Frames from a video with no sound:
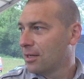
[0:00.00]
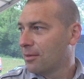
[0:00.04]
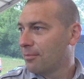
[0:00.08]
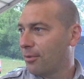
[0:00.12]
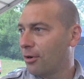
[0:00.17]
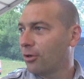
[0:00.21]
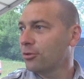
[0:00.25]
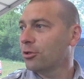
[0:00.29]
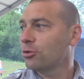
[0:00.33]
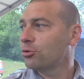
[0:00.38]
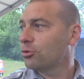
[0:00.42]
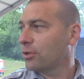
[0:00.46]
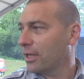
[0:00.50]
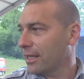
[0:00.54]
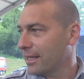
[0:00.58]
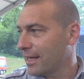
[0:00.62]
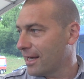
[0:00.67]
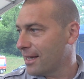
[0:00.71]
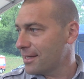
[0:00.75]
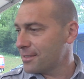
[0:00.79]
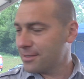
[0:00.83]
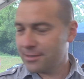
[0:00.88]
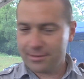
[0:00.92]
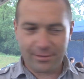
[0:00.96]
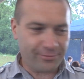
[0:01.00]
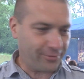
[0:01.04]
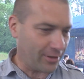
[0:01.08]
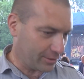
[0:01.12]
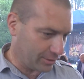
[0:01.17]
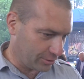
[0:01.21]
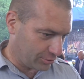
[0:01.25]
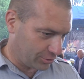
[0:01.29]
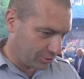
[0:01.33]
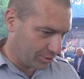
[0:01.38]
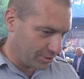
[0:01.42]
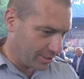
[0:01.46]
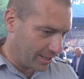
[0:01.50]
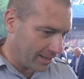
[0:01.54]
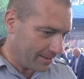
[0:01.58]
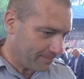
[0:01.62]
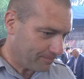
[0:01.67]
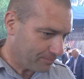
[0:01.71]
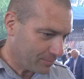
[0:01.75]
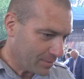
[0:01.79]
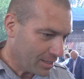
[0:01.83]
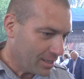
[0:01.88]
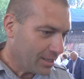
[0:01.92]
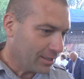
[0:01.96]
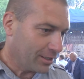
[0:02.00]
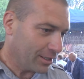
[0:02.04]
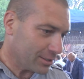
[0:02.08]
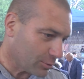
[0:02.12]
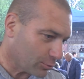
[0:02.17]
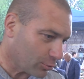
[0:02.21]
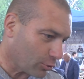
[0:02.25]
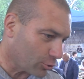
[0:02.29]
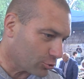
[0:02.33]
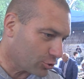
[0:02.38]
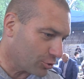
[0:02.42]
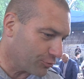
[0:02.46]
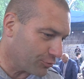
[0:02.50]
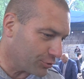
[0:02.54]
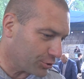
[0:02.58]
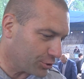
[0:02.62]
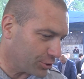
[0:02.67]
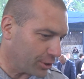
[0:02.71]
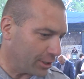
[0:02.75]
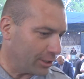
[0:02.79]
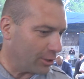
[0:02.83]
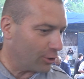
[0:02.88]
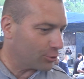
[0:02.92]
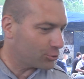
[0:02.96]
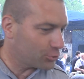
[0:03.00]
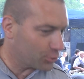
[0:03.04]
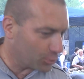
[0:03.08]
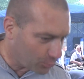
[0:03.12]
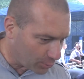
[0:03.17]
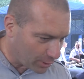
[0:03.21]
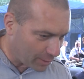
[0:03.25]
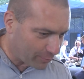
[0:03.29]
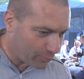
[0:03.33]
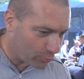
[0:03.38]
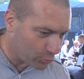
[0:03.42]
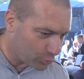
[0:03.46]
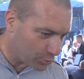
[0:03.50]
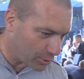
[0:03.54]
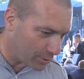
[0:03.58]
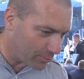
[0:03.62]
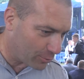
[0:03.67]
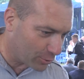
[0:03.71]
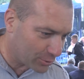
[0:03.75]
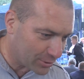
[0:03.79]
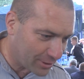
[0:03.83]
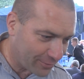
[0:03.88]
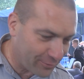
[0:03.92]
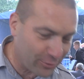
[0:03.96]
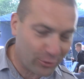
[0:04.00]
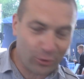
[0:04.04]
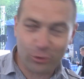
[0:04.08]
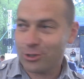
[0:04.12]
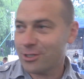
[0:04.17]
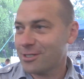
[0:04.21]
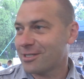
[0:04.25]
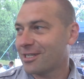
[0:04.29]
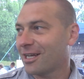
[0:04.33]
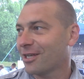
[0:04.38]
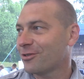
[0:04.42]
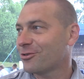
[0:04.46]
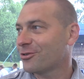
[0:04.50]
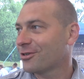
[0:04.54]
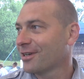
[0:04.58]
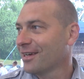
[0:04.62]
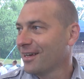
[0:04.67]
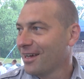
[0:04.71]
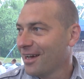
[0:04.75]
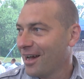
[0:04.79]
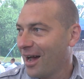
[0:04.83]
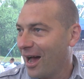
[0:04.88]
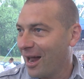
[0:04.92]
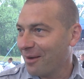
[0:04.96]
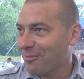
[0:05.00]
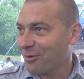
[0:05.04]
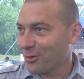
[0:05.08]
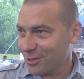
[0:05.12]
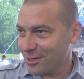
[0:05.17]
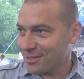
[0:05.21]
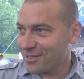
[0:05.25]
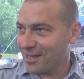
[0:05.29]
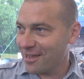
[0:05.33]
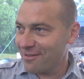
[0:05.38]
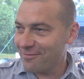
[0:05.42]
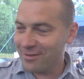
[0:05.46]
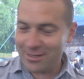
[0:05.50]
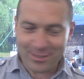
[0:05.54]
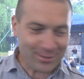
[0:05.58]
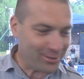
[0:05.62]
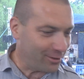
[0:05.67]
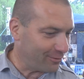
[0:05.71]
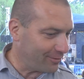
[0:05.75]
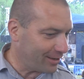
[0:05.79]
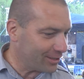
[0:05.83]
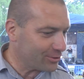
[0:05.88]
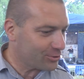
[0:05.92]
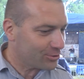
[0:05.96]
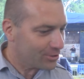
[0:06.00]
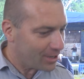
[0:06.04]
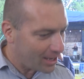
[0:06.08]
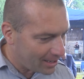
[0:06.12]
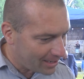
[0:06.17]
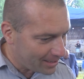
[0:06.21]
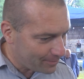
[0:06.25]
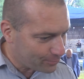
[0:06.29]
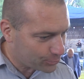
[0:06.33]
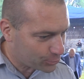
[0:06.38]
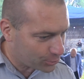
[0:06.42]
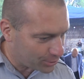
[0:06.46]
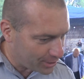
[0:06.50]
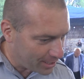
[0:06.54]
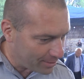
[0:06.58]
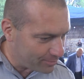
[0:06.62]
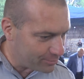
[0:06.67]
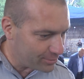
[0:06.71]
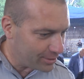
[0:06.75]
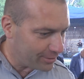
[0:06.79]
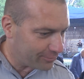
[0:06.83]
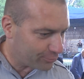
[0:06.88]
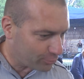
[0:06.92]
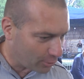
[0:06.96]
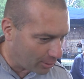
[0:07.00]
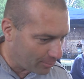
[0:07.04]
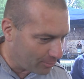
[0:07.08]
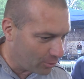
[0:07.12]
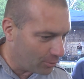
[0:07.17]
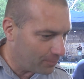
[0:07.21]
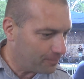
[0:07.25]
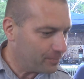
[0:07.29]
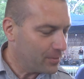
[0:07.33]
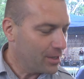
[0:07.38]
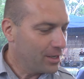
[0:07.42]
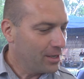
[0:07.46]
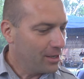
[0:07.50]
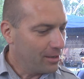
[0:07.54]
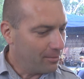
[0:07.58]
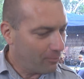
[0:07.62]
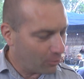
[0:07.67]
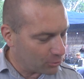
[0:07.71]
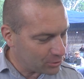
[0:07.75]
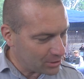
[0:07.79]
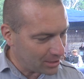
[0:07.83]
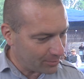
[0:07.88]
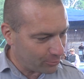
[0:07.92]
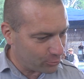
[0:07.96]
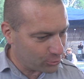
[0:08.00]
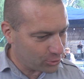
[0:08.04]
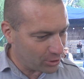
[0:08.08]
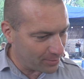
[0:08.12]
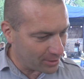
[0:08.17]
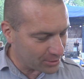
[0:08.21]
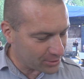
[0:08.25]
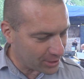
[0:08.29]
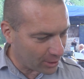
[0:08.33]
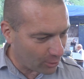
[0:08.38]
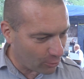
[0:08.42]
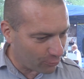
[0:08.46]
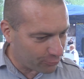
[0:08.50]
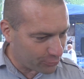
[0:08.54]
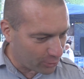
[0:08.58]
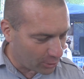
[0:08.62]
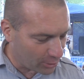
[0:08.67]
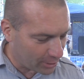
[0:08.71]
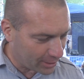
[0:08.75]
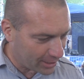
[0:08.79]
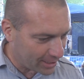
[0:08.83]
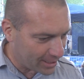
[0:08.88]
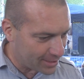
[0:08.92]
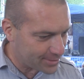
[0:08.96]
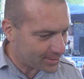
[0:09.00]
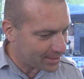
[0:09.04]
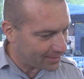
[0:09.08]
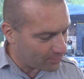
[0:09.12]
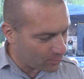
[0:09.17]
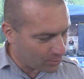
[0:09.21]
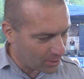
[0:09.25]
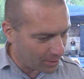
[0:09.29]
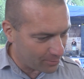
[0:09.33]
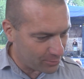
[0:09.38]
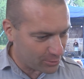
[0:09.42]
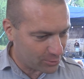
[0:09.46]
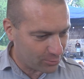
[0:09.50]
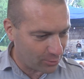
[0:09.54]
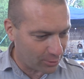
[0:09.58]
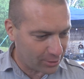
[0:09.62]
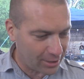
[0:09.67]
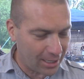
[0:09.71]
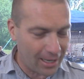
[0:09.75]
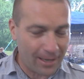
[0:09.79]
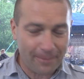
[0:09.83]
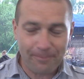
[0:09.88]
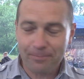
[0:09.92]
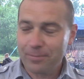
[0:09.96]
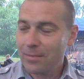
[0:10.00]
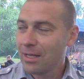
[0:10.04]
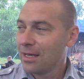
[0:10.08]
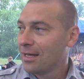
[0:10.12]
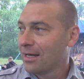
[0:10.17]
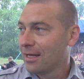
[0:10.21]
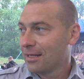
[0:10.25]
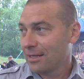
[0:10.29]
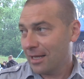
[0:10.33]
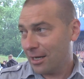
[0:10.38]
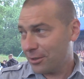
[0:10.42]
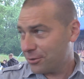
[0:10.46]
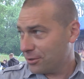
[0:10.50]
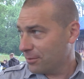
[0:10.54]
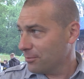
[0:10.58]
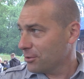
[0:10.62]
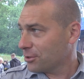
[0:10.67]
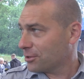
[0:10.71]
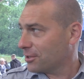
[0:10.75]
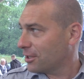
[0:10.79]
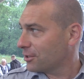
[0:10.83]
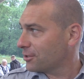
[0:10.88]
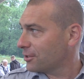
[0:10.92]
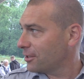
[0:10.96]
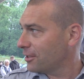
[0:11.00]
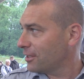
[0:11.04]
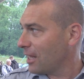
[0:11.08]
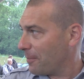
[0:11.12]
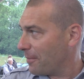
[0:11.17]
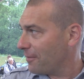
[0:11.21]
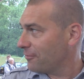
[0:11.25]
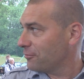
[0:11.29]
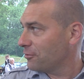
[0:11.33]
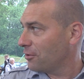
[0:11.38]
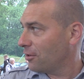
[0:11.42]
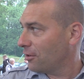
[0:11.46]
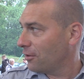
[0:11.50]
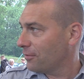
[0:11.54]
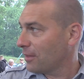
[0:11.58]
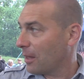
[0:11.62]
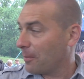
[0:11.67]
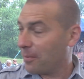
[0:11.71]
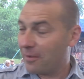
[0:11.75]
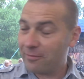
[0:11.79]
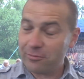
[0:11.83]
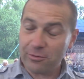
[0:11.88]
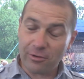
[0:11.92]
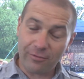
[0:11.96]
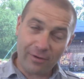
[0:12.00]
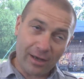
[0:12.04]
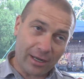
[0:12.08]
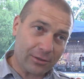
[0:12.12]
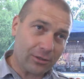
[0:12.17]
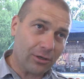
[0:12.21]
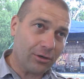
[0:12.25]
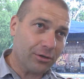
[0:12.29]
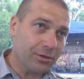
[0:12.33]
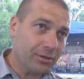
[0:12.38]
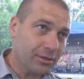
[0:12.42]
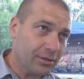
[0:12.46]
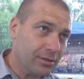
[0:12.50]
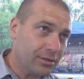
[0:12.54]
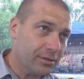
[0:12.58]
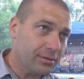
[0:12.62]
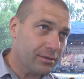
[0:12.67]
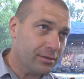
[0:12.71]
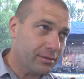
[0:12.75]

bo ono tutaj jest faktycznie. Nie są to oczywiście ilości, które później można wykorzystać albo gdzieś zainwestować, ale przyjemnie w domu można później mieć taką fiolkę z kawałkami złota. Także myślę, że na pewno, na pewno warto i